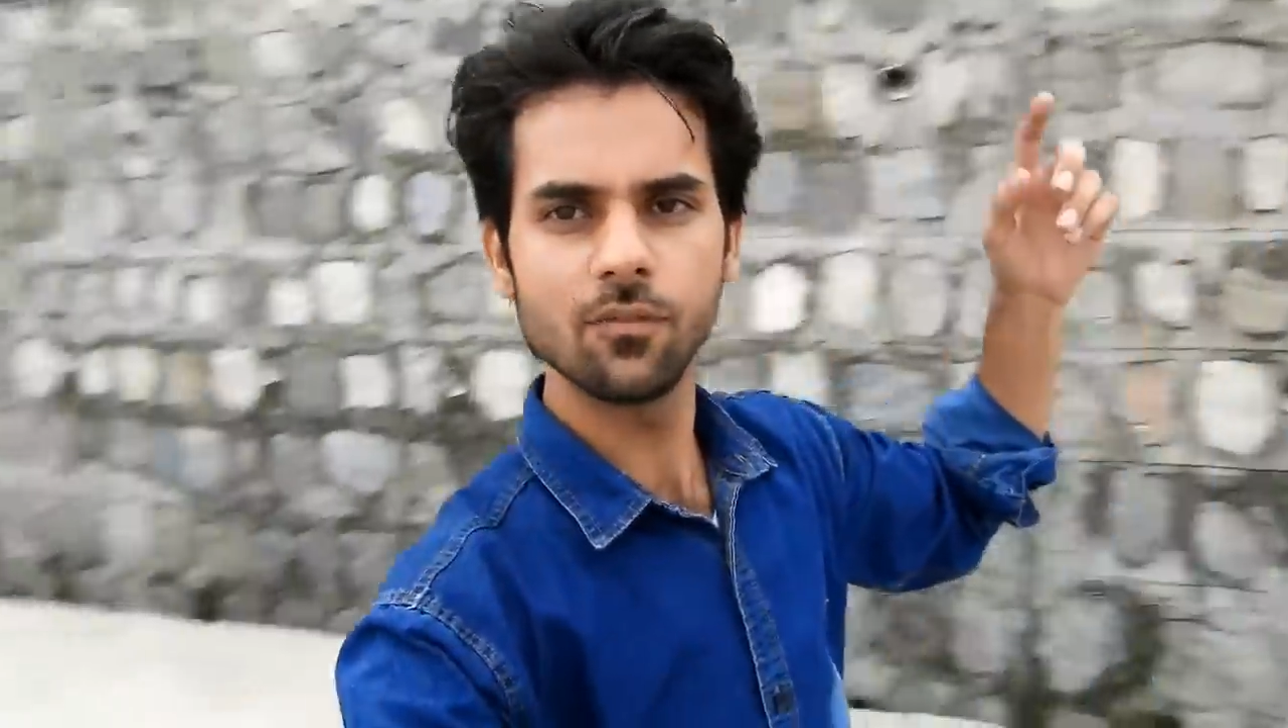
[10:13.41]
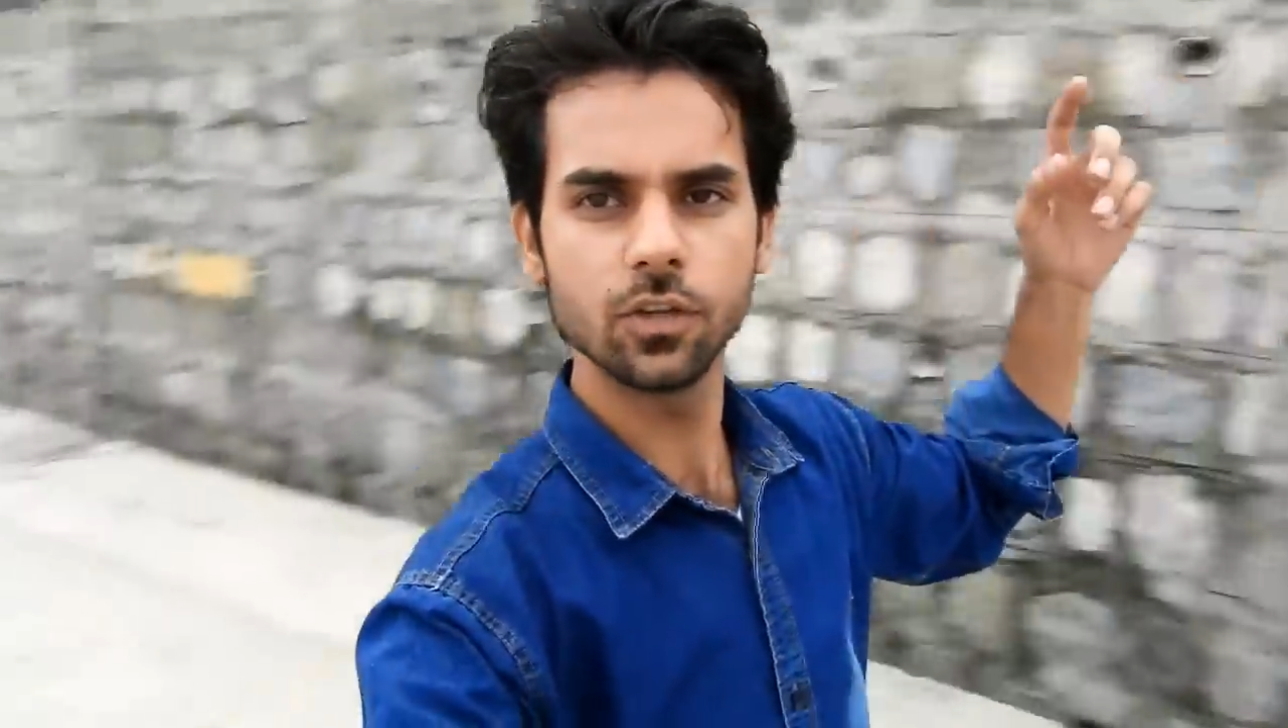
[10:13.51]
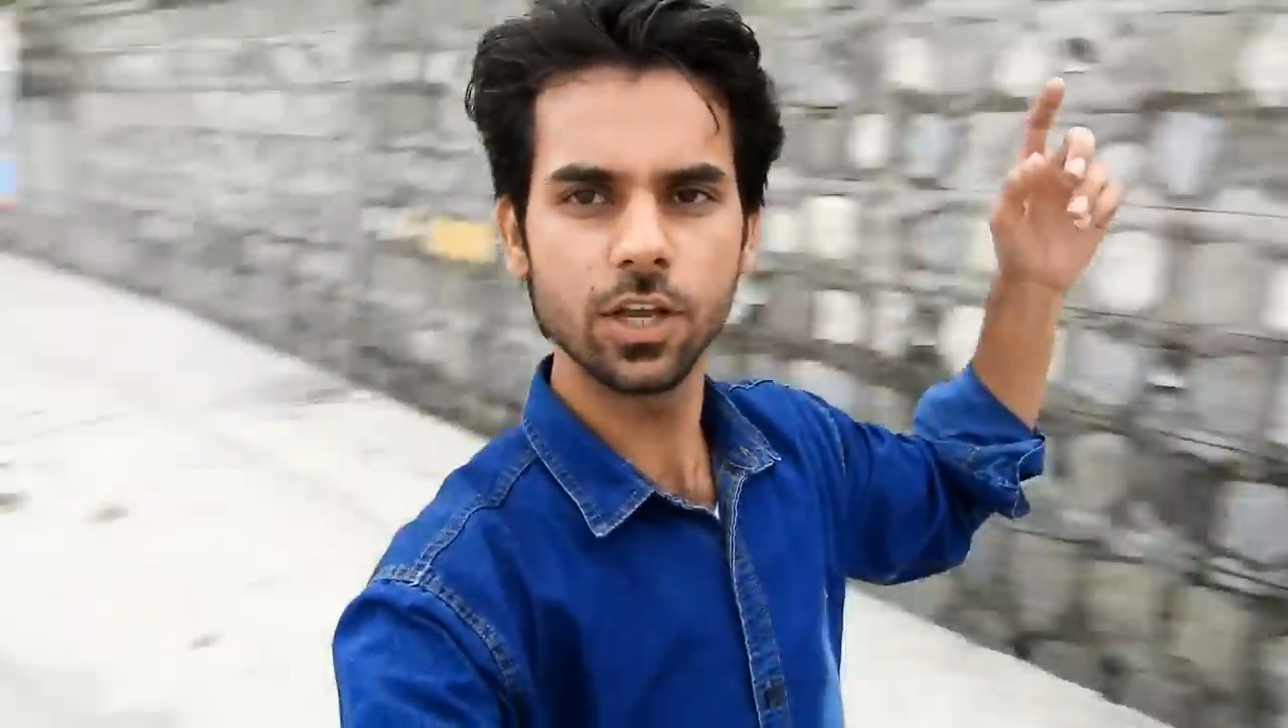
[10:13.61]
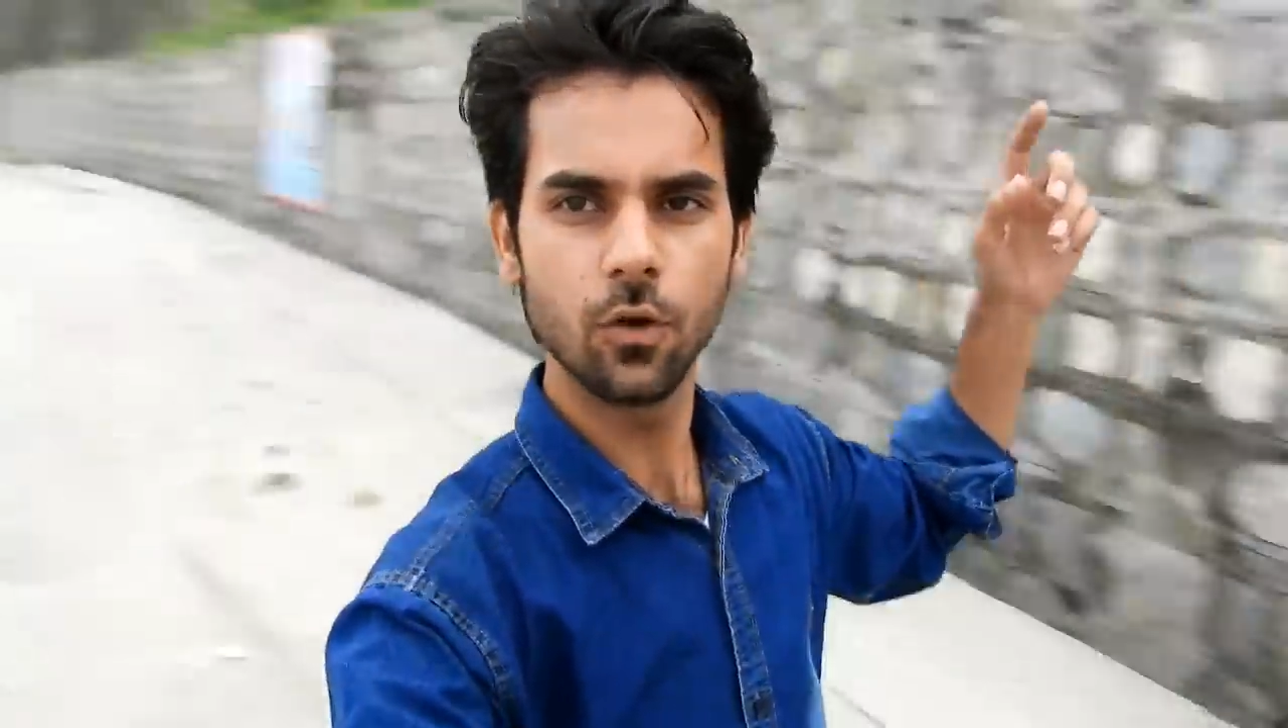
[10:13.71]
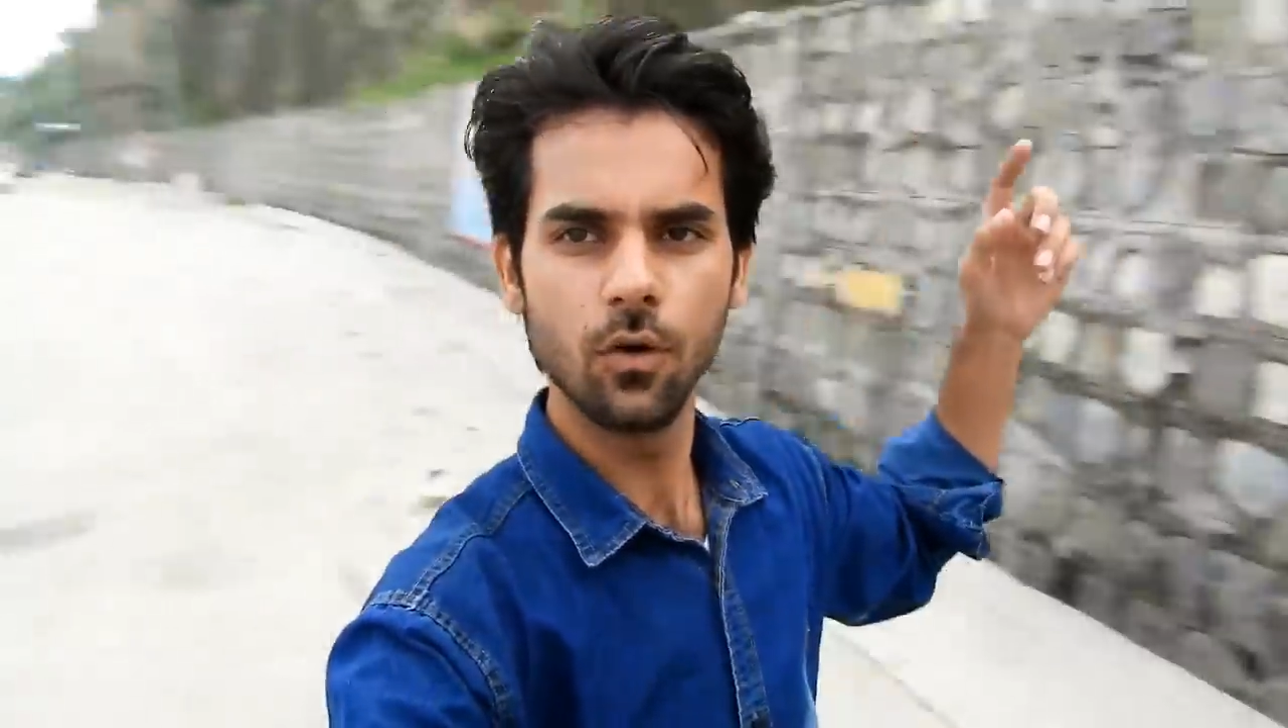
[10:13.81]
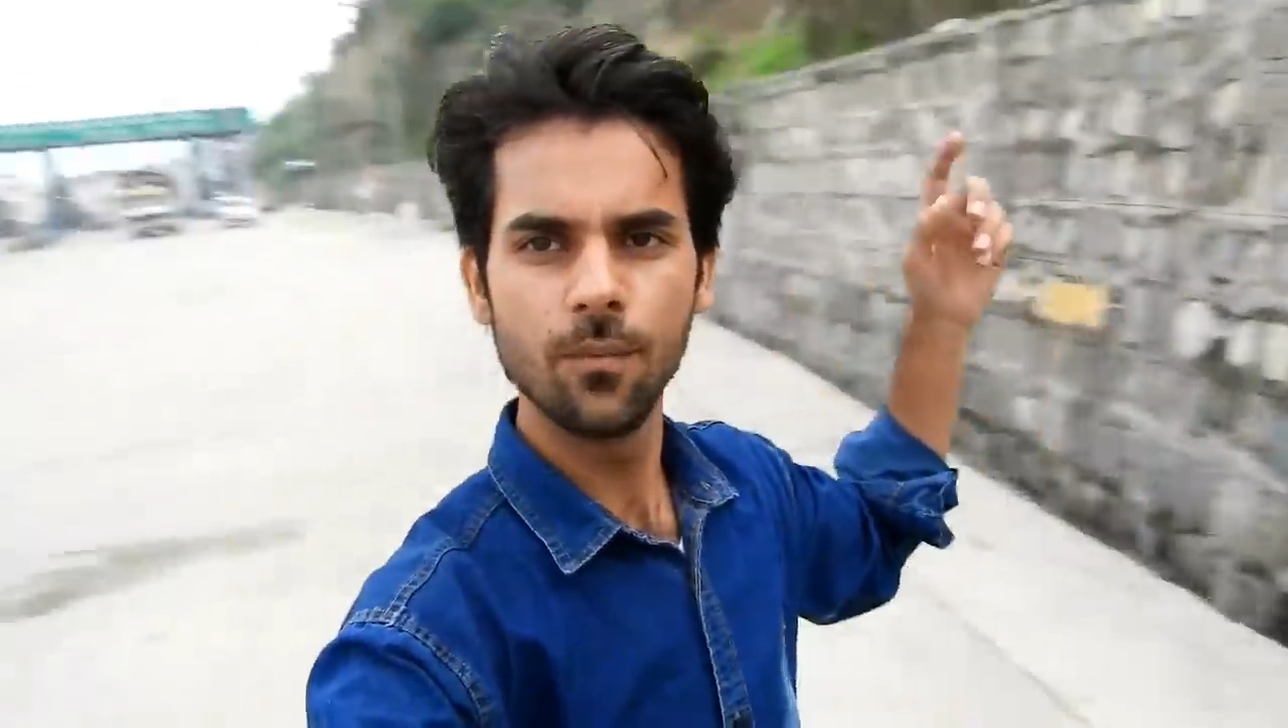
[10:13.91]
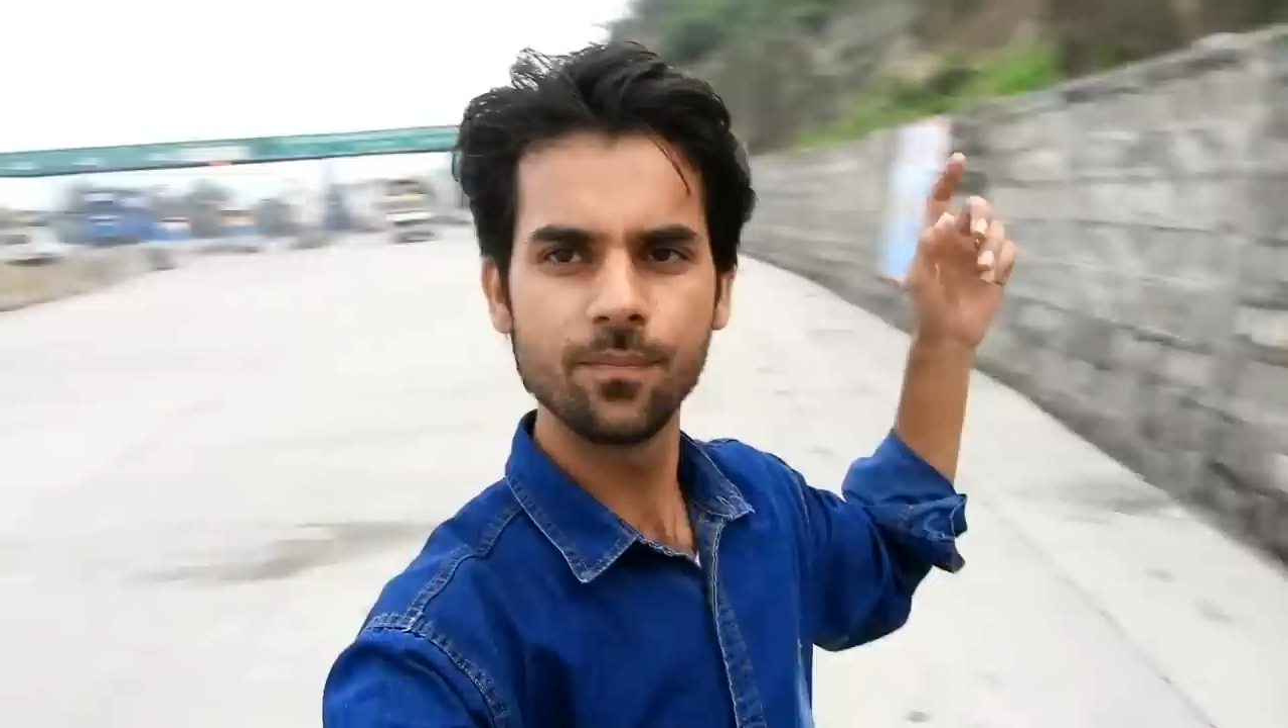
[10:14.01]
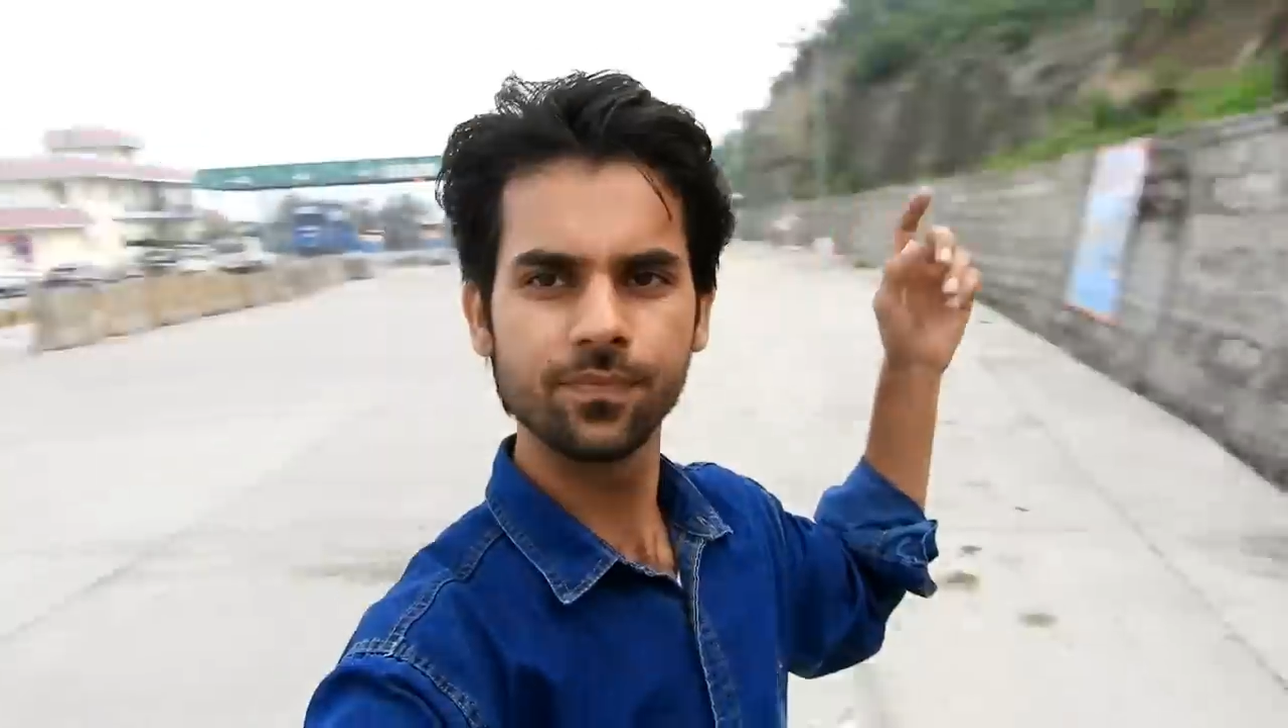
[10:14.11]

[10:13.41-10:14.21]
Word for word: आप वो देखो